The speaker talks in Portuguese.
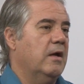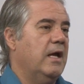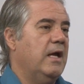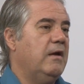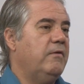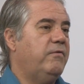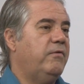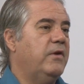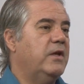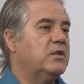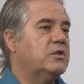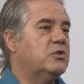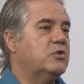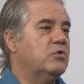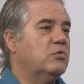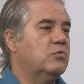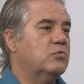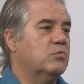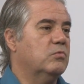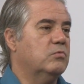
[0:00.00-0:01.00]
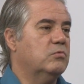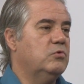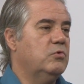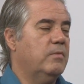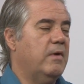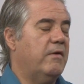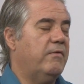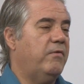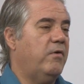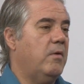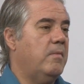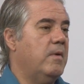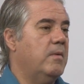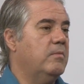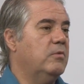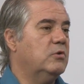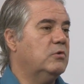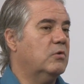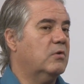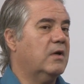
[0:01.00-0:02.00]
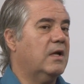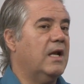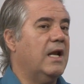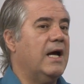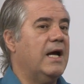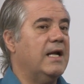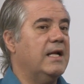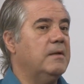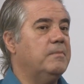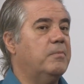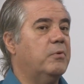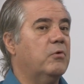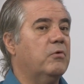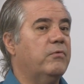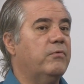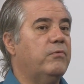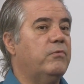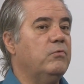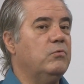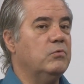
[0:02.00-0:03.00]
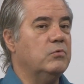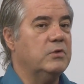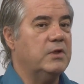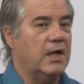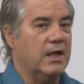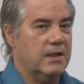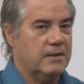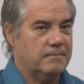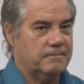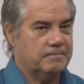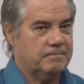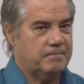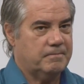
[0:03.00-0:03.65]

refletiu de uma forma muito clara e profunda